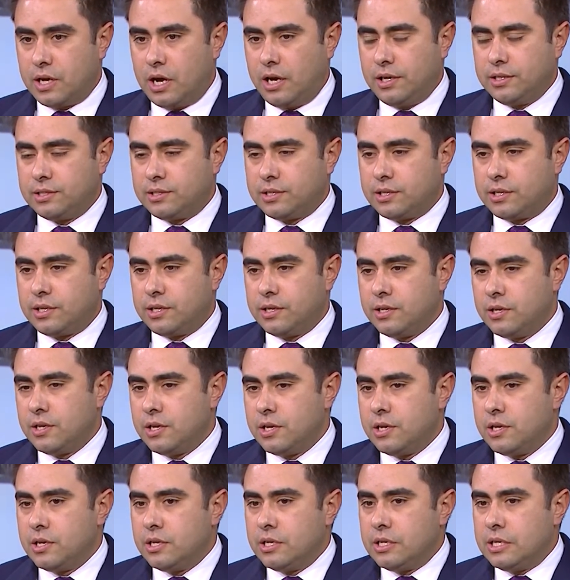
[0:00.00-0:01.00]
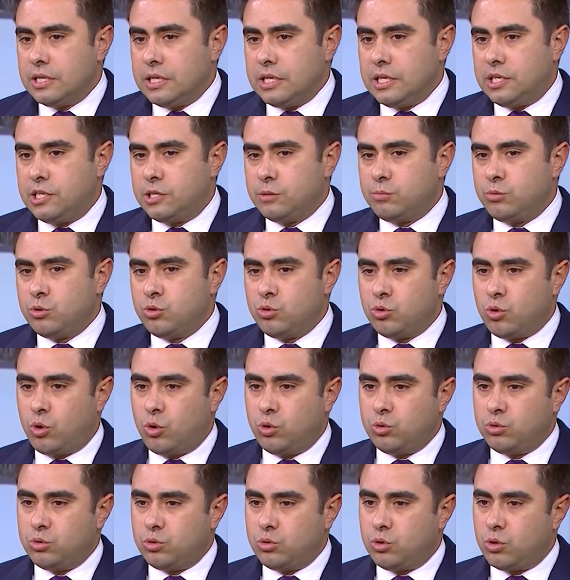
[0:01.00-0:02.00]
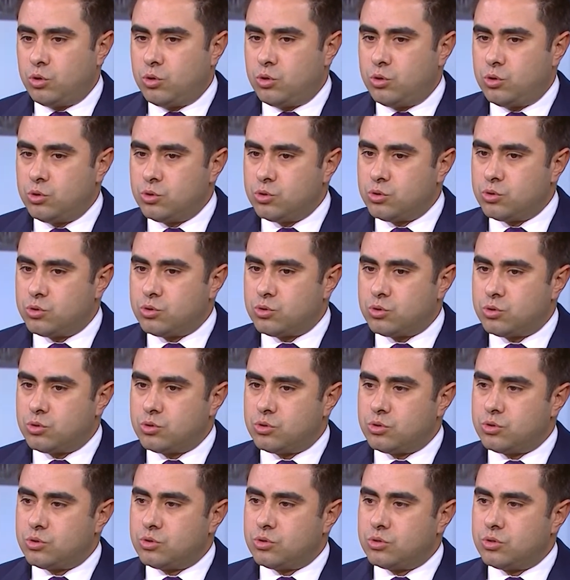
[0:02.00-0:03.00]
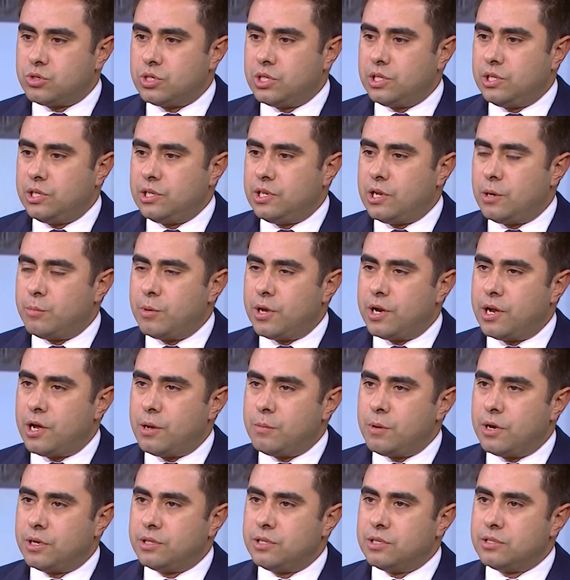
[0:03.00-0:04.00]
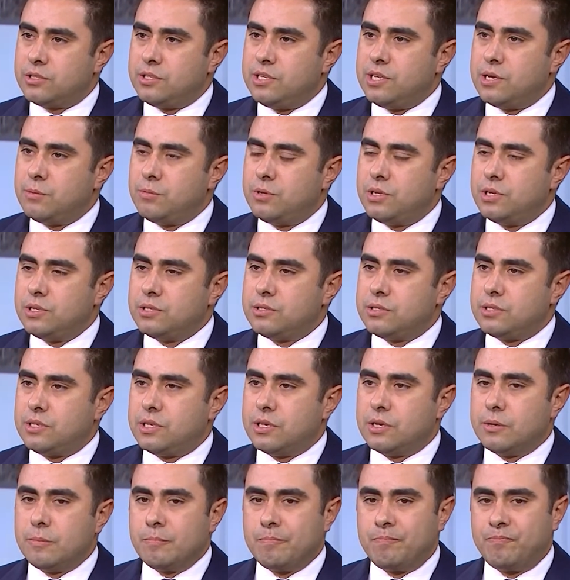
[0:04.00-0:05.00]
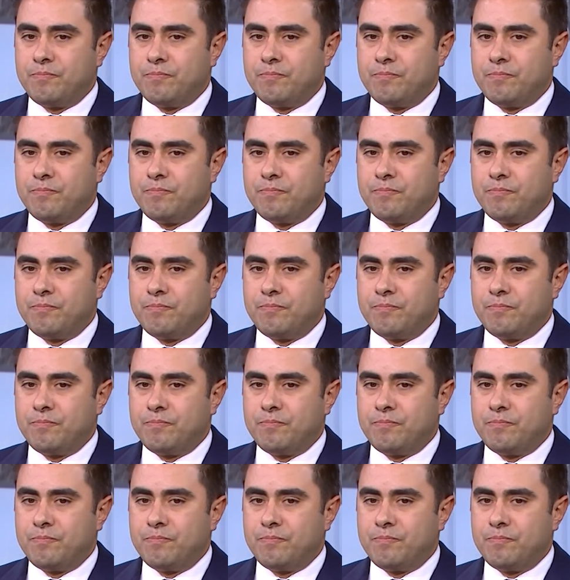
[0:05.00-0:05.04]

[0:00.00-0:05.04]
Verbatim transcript: Artık 2019 yılıyla beraberdir diyebiliriz ki